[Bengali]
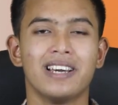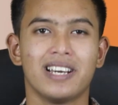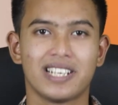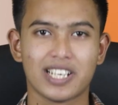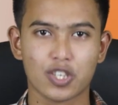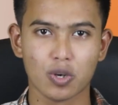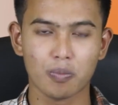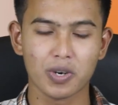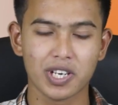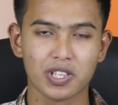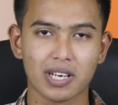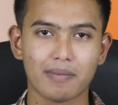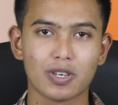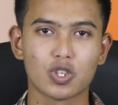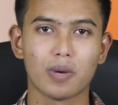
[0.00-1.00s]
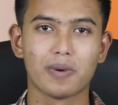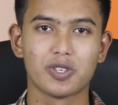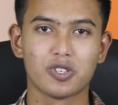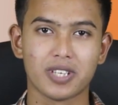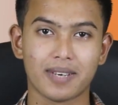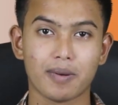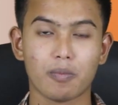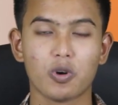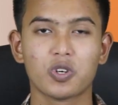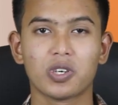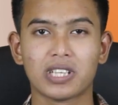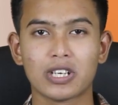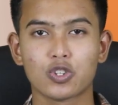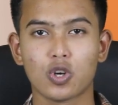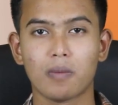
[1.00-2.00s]
সেই সম্পর্কিত আমরা সব কিছু জানবো মোট
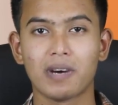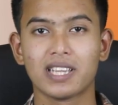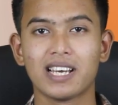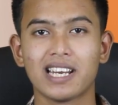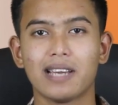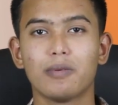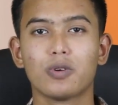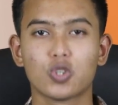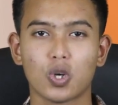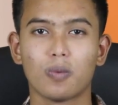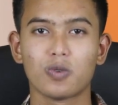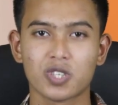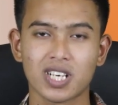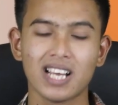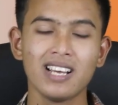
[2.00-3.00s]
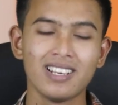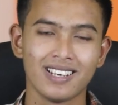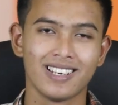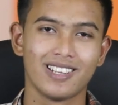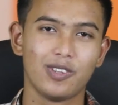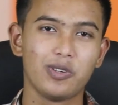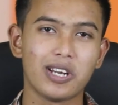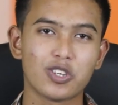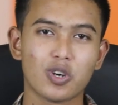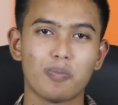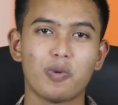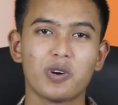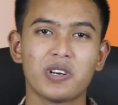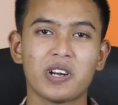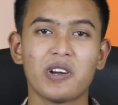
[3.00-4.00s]
কথা সমাধান এবং সমস্যা দুইটা
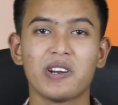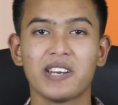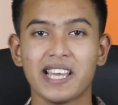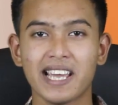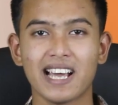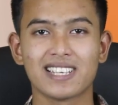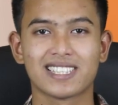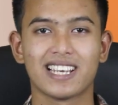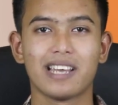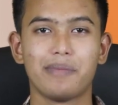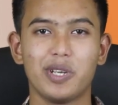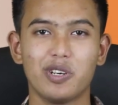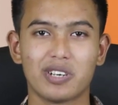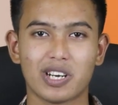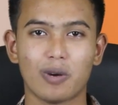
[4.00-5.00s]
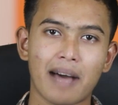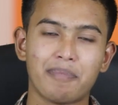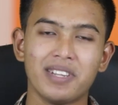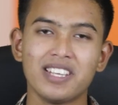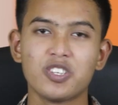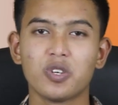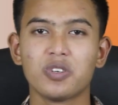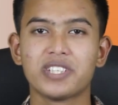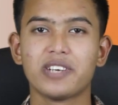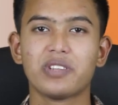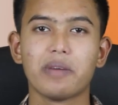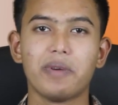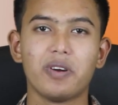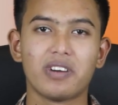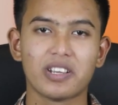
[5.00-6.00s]
সম্পর্ক নিয়ে আজকের এই ভিডিওটা আপনাদের জন্য যেহেতু
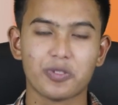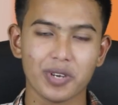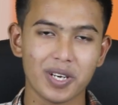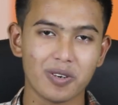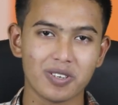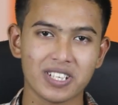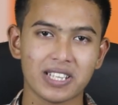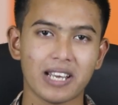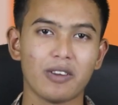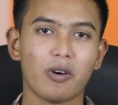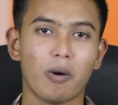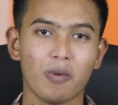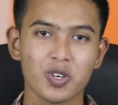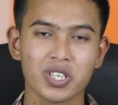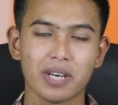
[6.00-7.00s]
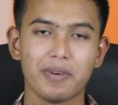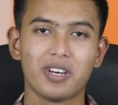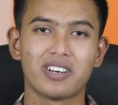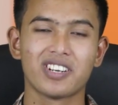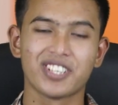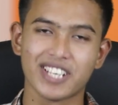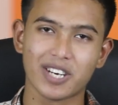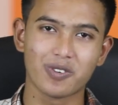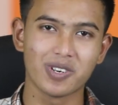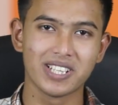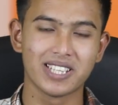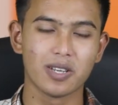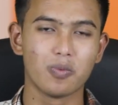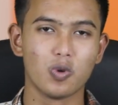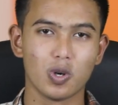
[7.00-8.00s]
এই ভিডিওটা তৈরি করছি তাহলে অবশ্যই ভিডিওটা শেয়ার করে
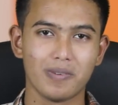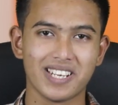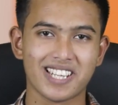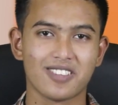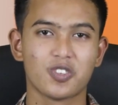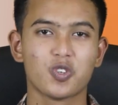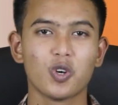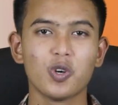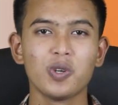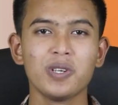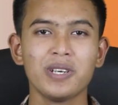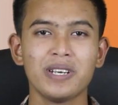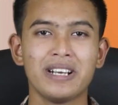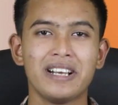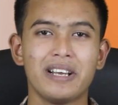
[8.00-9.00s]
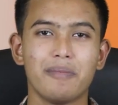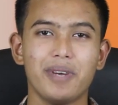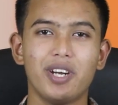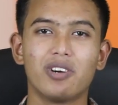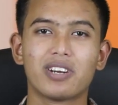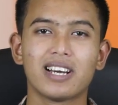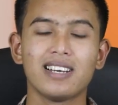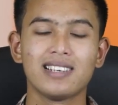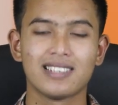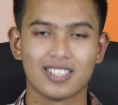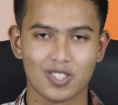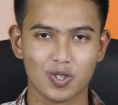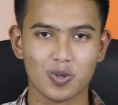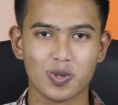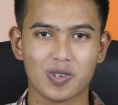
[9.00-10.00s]
দিতে ভুলবে না চলুন ভিডিওটা
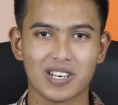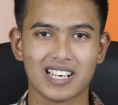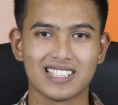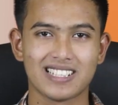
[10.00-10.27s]
শুরু করা